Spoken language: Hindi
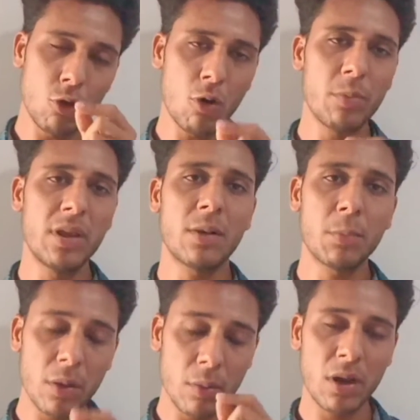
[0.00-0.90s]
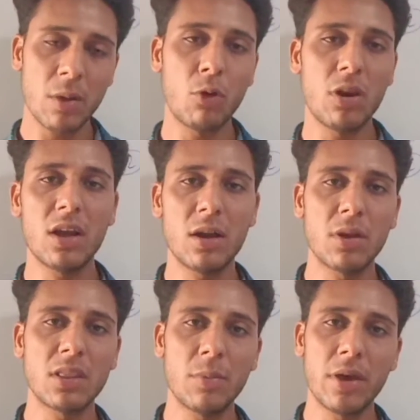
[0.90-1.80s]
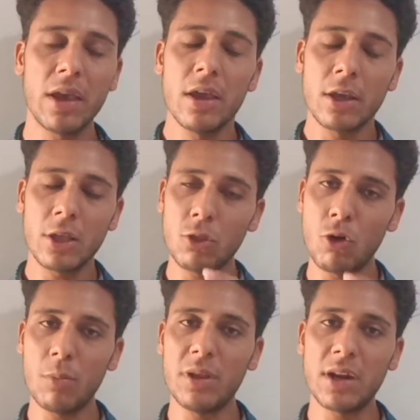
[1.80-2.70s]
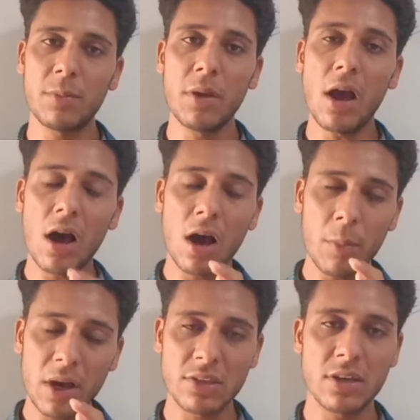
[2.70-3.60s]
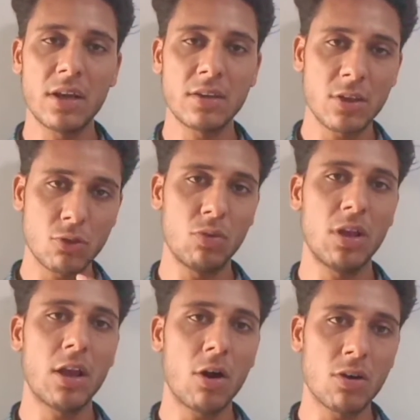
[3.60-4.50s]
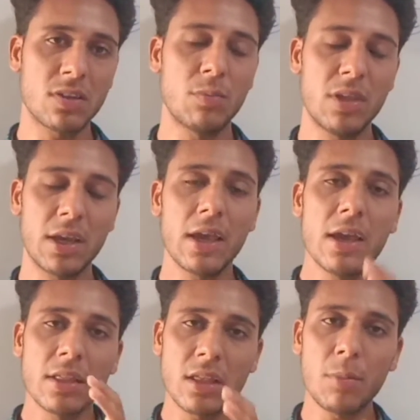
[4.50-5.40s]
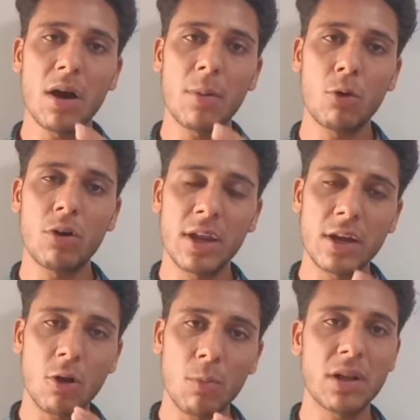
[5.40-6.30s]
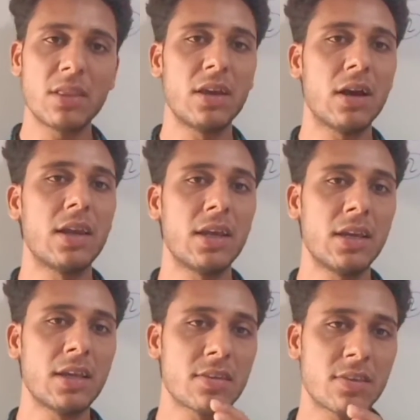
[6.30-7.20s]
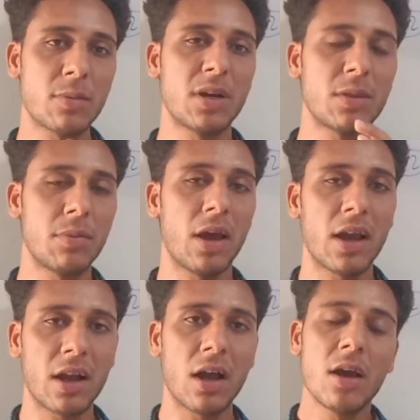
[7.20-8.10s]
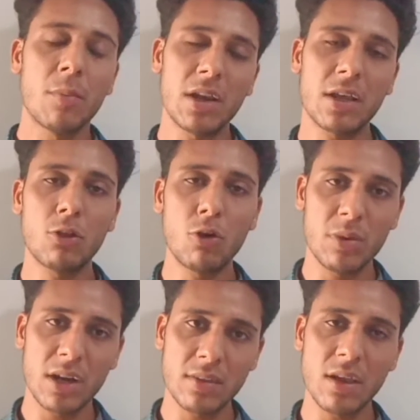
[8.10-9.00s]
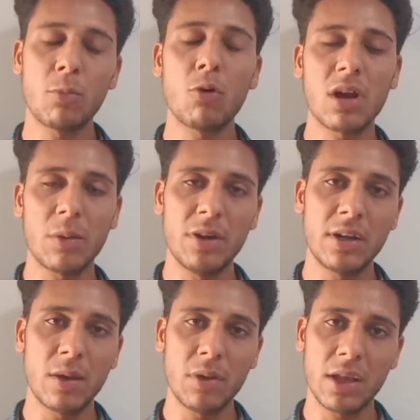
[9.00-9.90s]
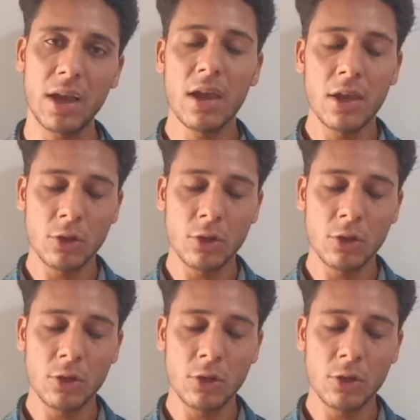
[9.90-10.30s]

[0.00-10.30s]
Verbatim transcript: दो मिनट में मेरा बोलने का मतलब है कि दो मिनट में आप अच्छे ढंग से सुनेंगे और समझेंगे तब आपको डेट ऑफ बर्थ निकालने के लिए समझ में आएगा बल्कि दो मिनट से आपको कम ही टाइम लगेगा